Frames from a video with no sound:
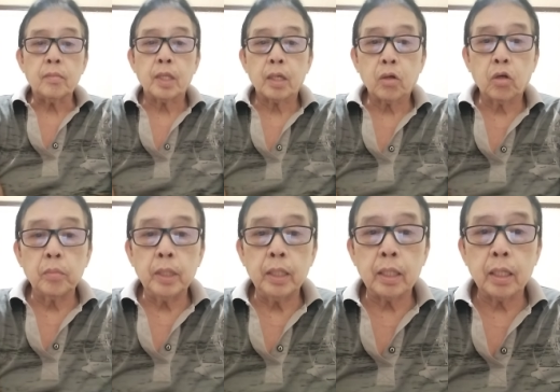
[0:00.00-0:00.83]

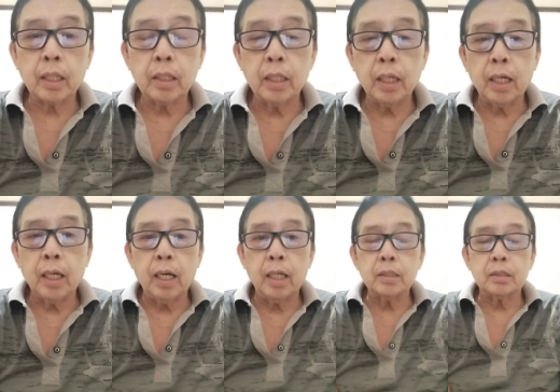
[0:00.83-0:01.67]
Comelec, eh, kanilang
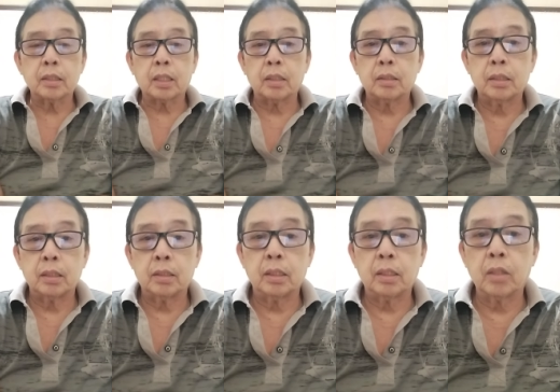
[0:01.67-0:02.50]
hahalis. Si,
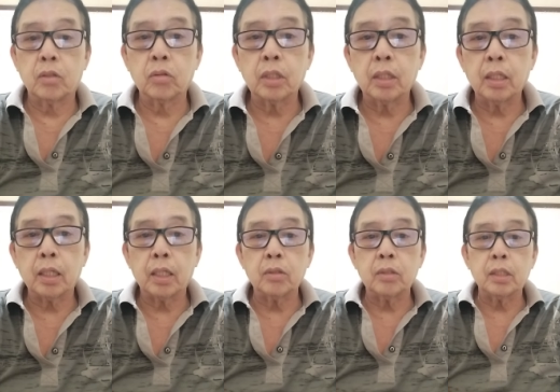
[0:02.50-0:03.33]
si Digong din na
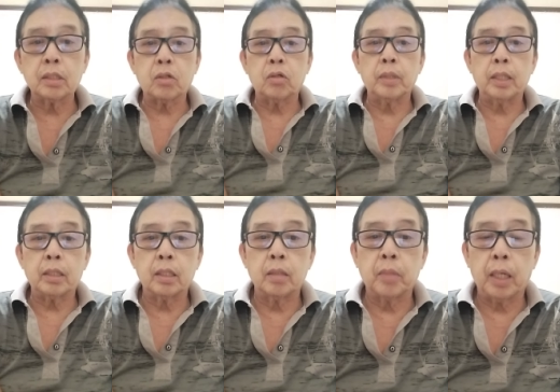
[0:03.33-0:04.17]
nag-ano dyan sa Comelec,
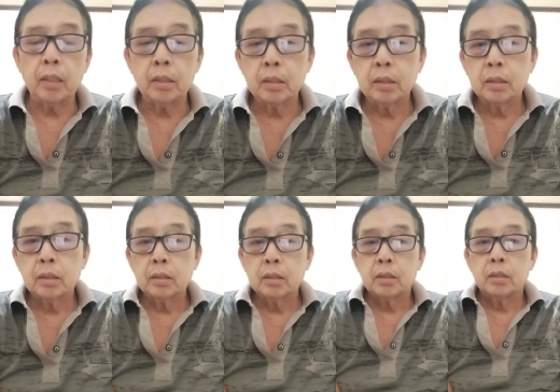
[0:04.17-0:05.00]
di ba?
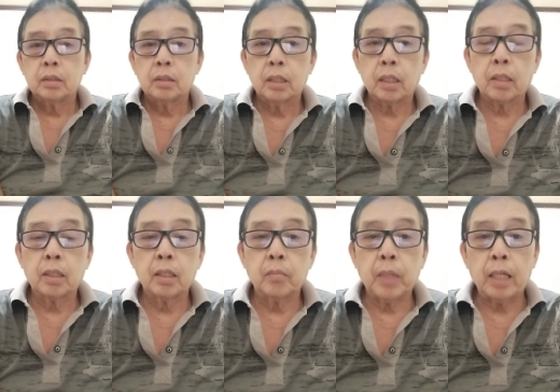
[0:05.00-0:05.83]

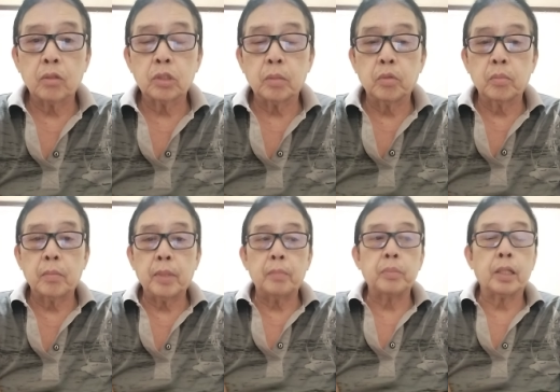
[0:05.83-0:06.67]
Nagbago siya
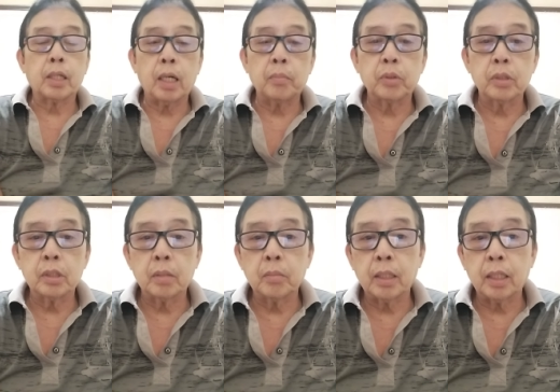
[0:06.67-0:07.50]
bumaba, pinag-appoint niya
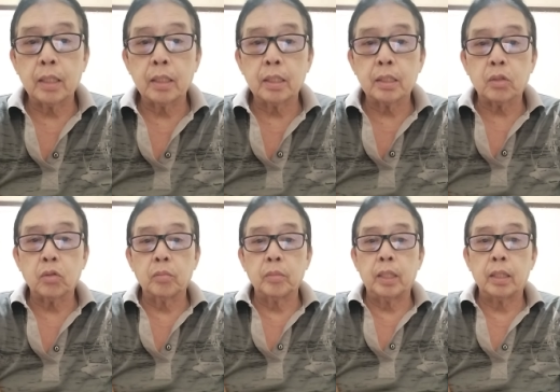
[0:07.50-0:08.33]
yung mga nandiyan dyan sa
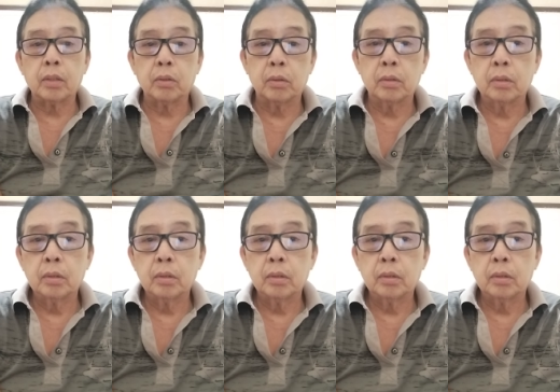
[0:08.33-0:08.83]
Comelec. Oh.